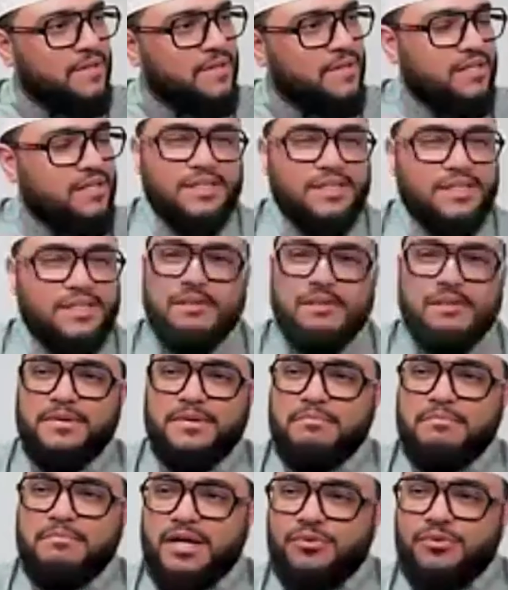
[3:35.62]
কিভাবে
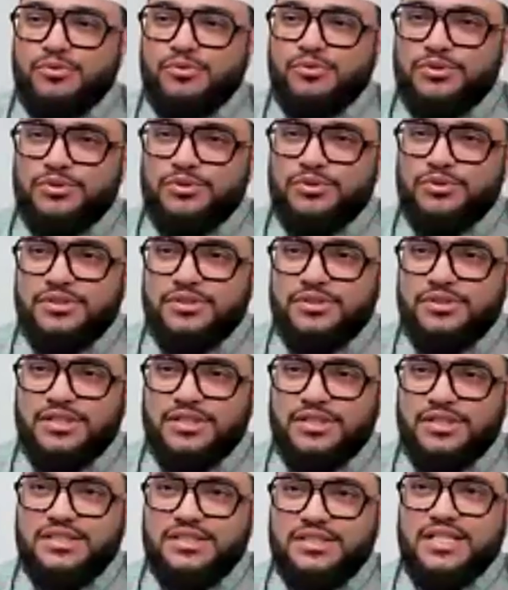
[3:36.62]
মানুষ
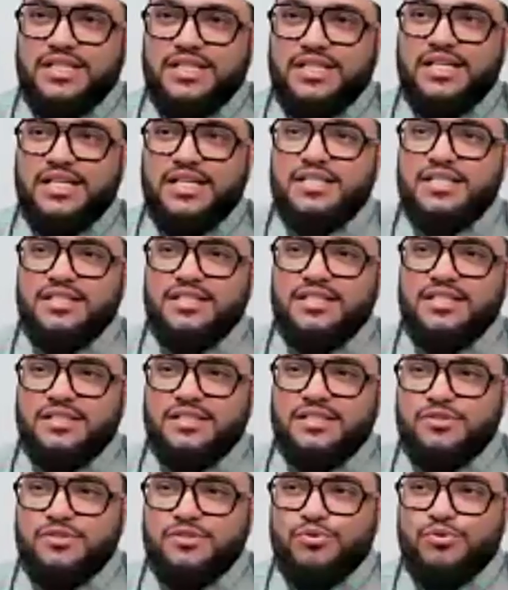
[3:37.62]
নিজেকে
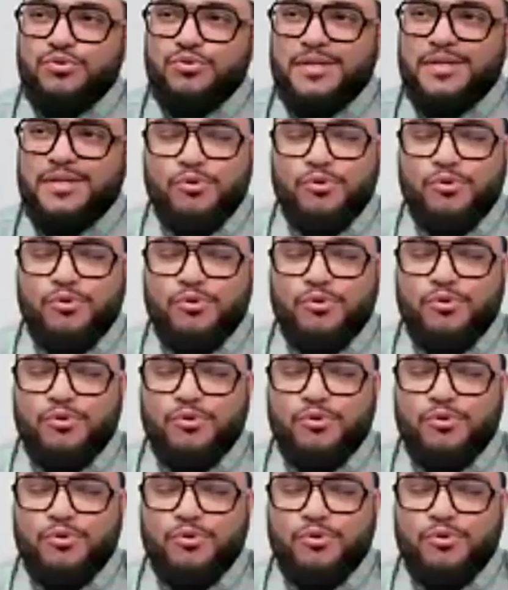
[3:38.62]
রাসুলের পথে